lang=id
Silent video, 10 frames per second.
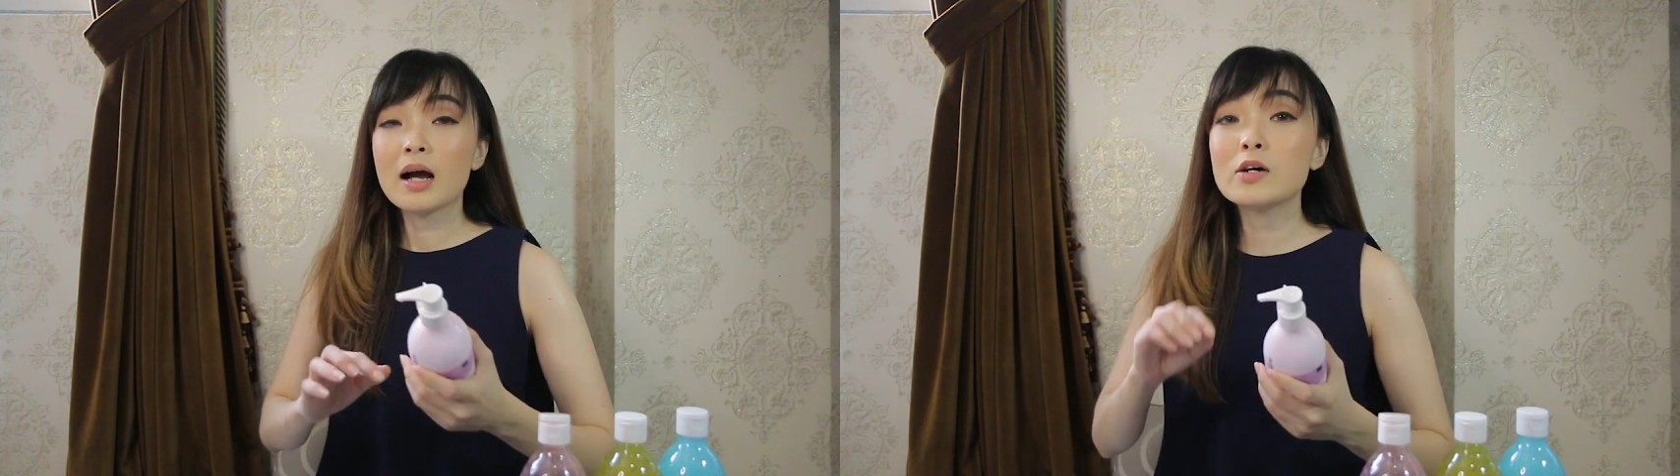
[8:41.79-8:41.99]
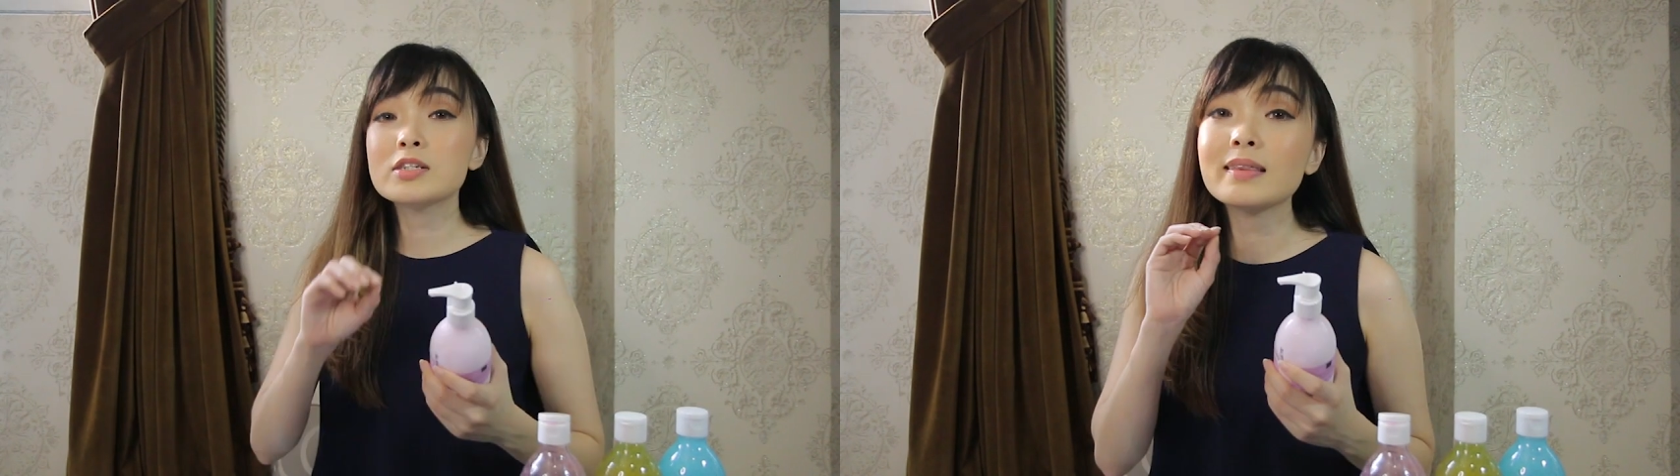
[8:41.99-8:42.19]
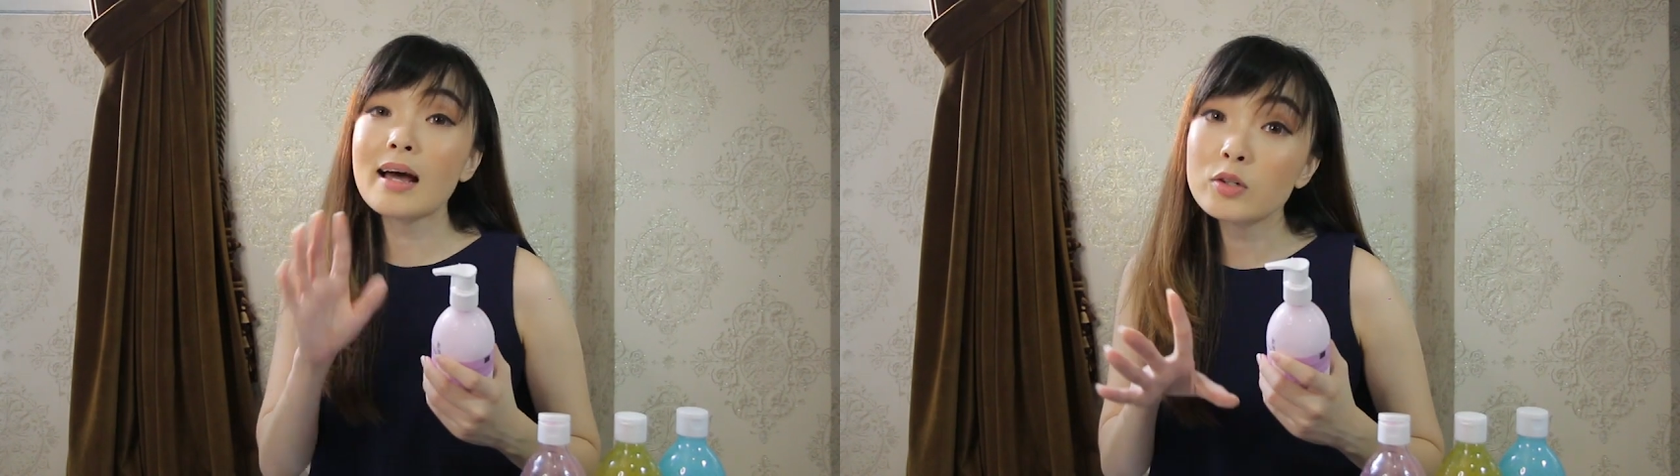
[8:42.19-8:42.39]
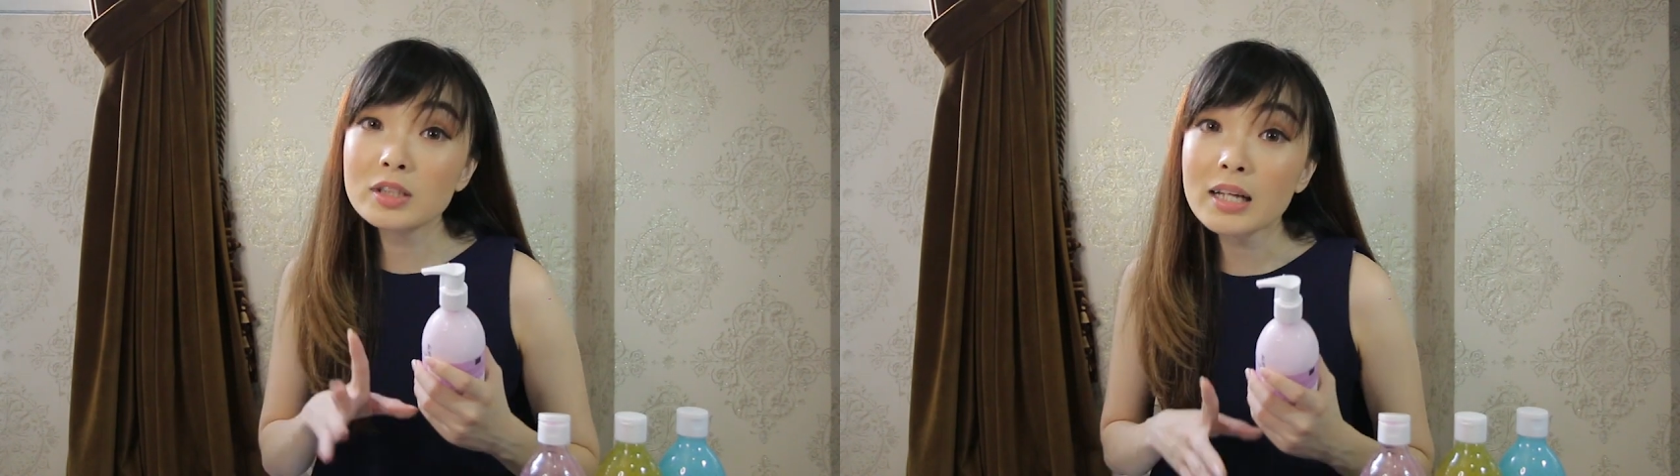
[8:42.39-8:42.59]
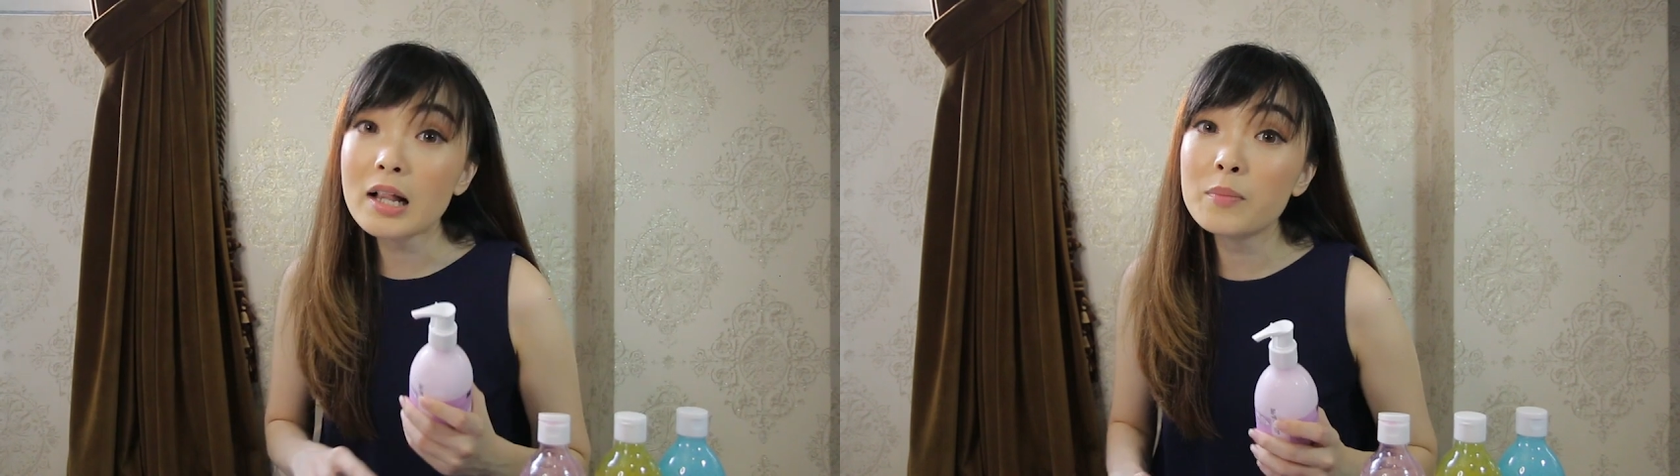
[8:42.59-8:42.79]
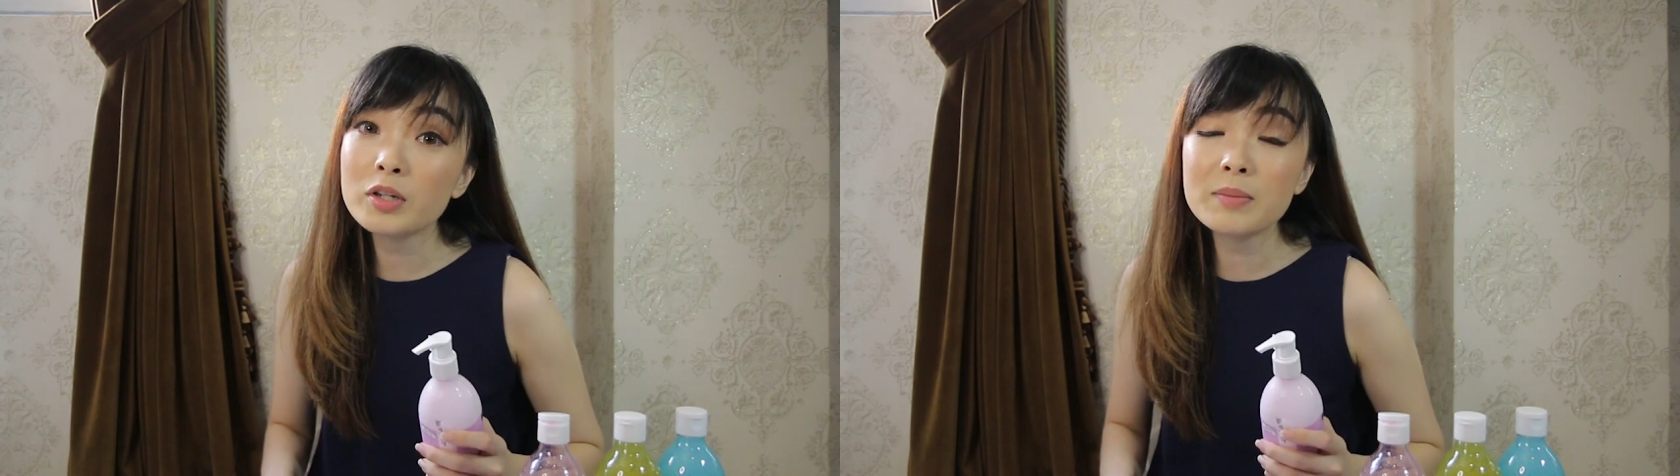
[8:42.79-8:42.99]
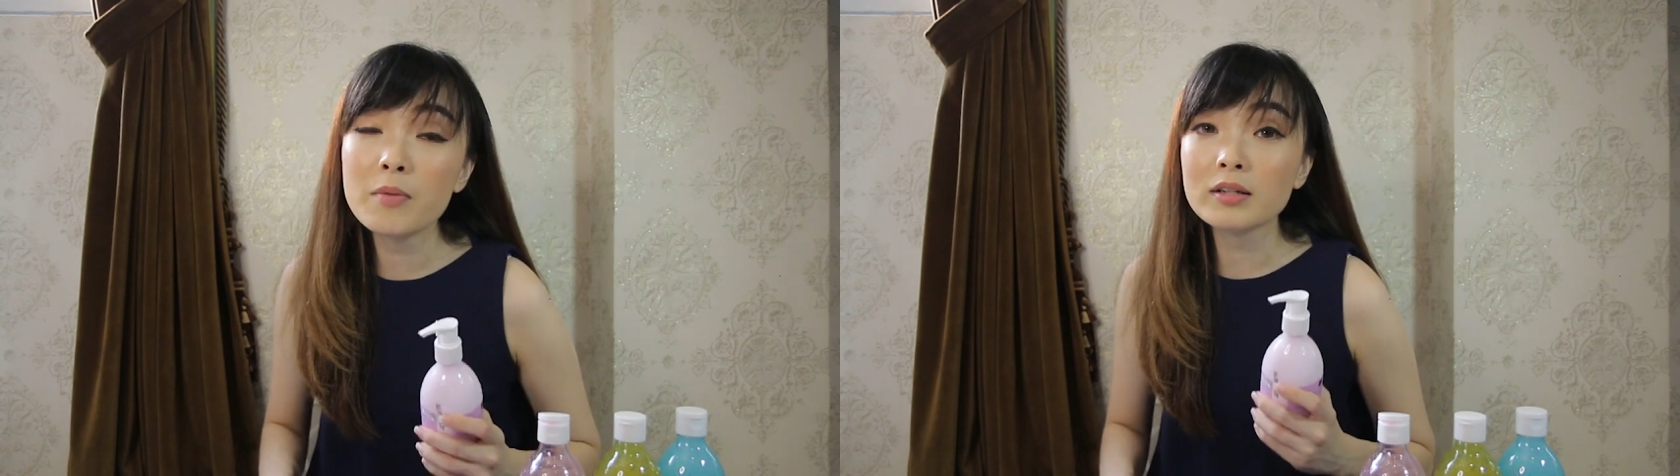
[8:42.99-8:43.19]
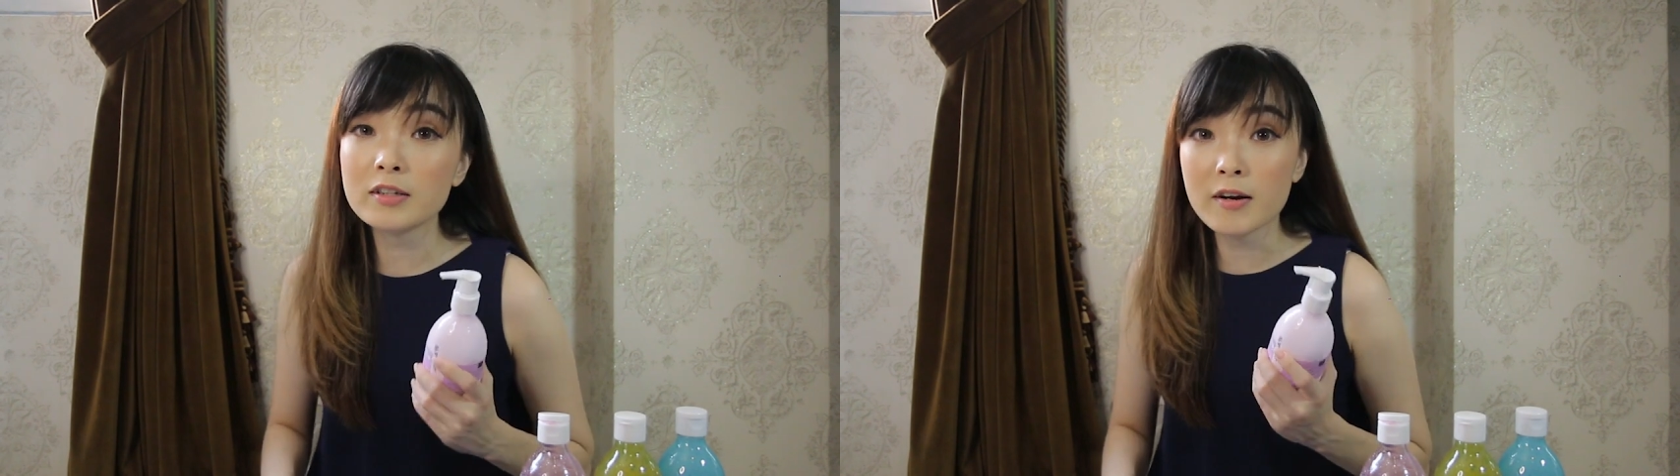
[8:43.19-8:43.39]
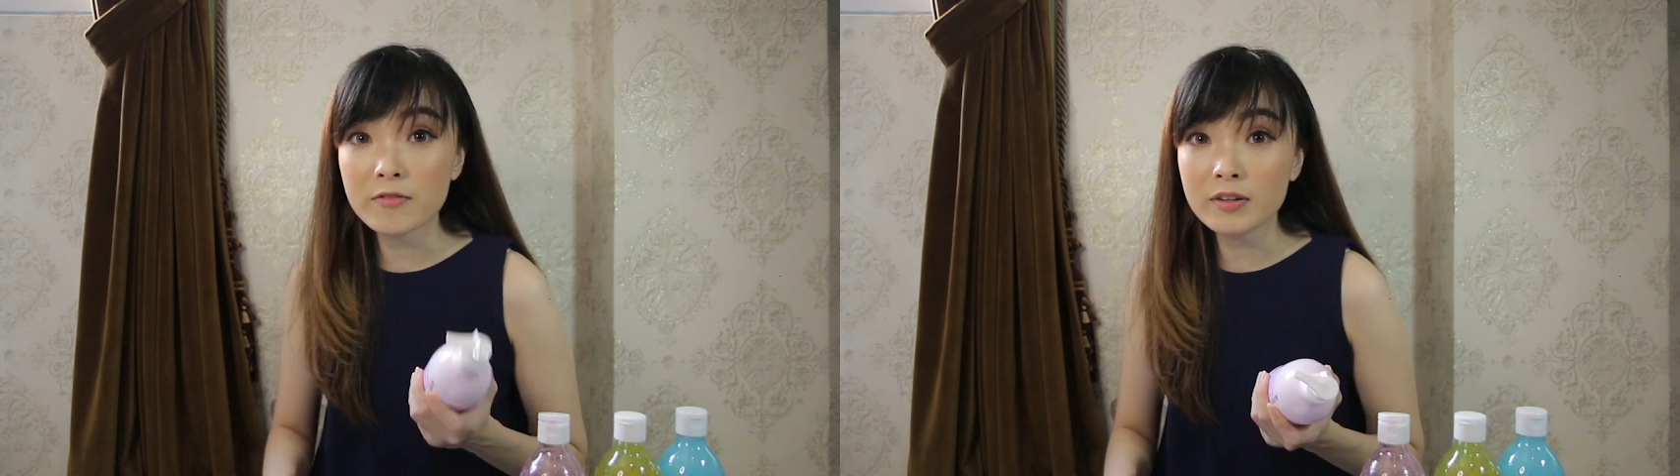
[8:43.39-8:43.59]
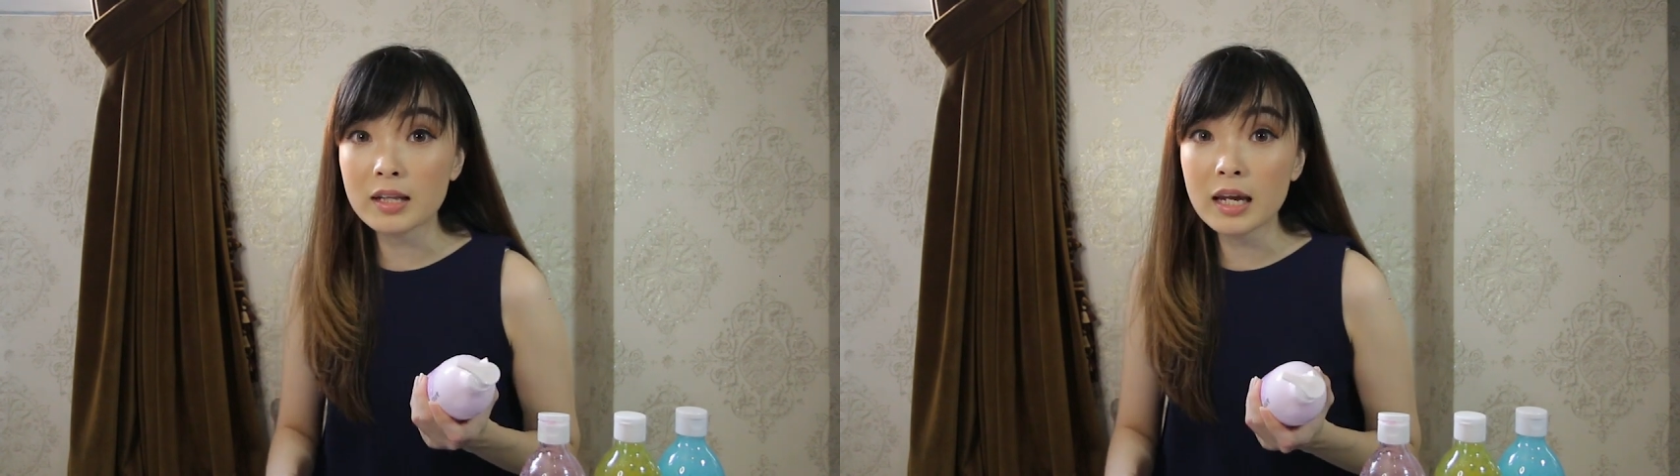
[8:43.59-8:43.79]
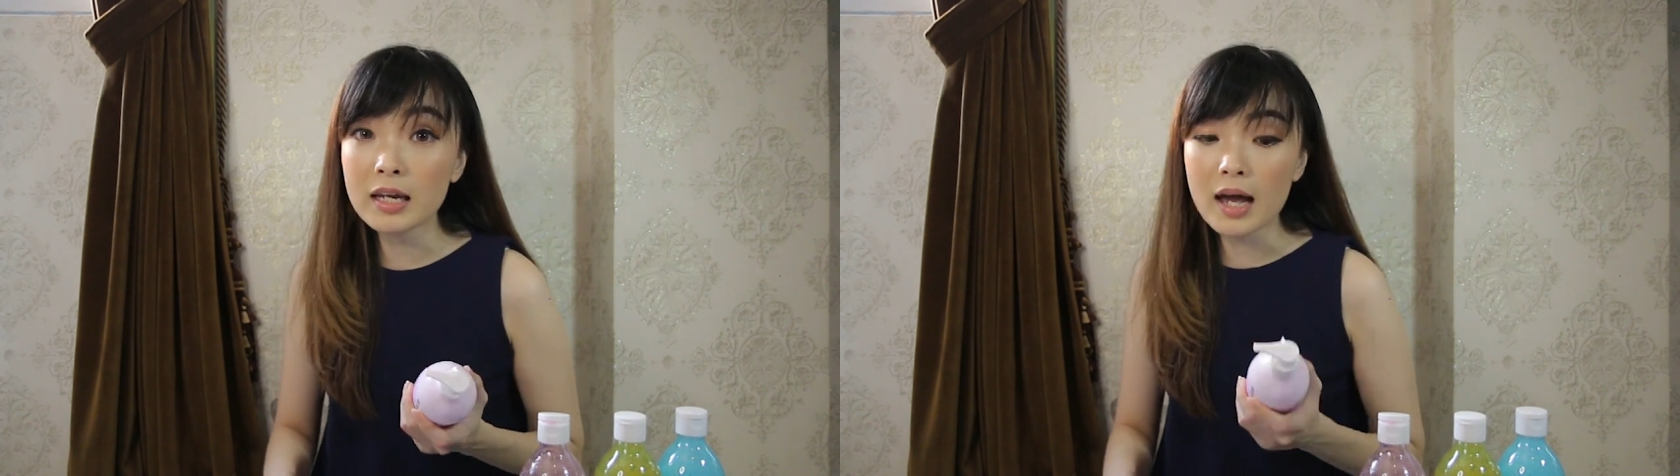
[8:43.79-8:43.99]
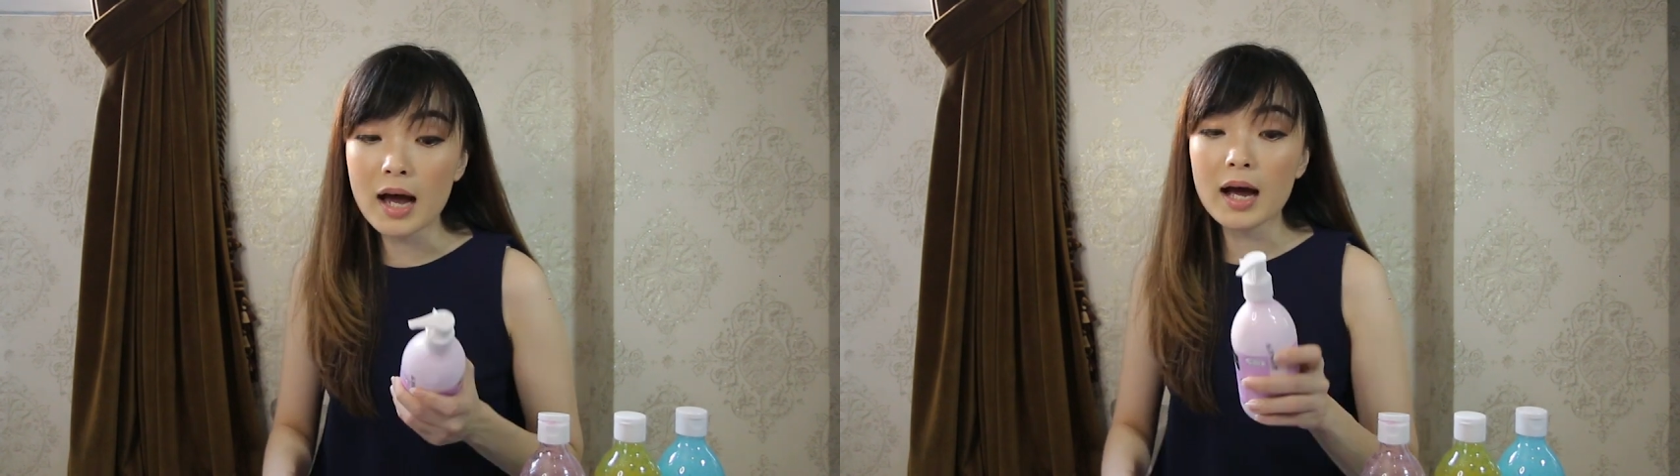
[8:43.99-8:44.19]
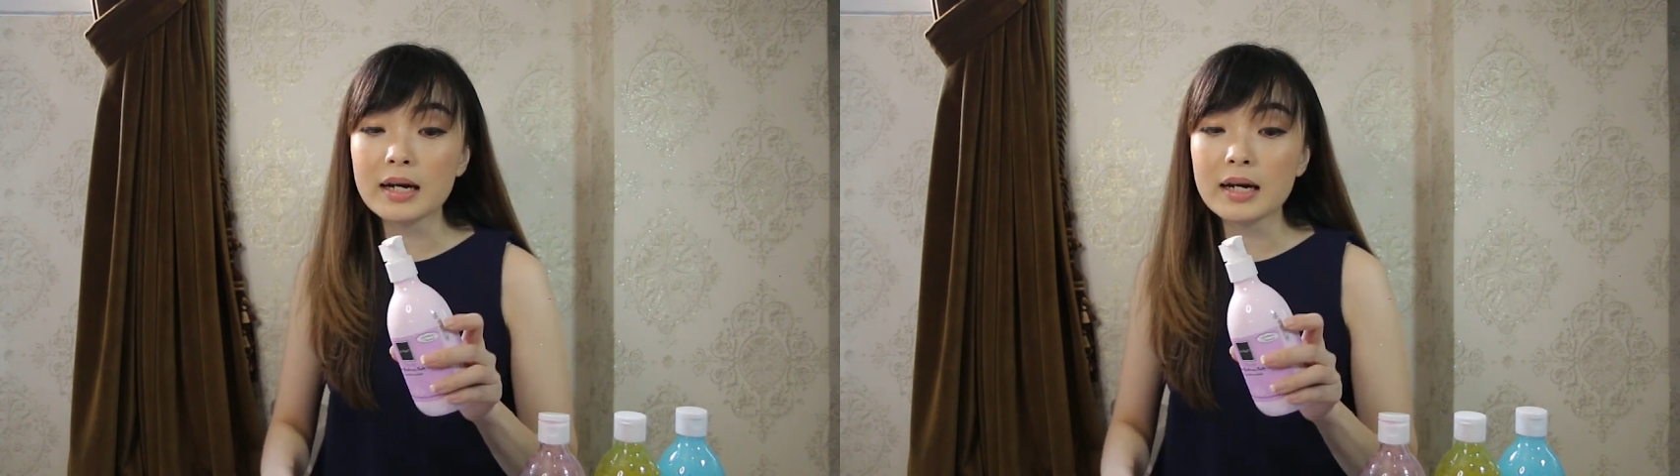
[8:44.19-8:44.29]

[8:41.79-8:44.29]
Gak usah takut kalau mau dibawa traveling ya,